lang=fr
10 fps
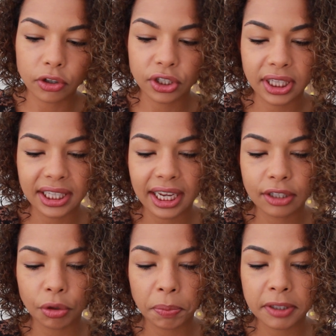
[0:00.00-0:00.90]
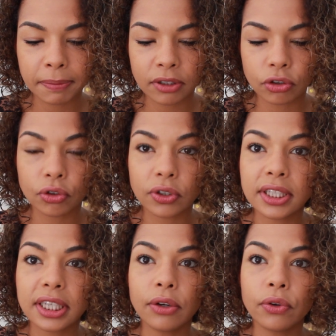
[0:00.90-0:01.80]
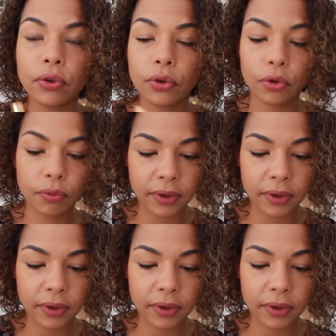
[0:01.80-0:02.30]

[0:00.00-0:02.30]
j'étais très surprise parce que je connaissais le...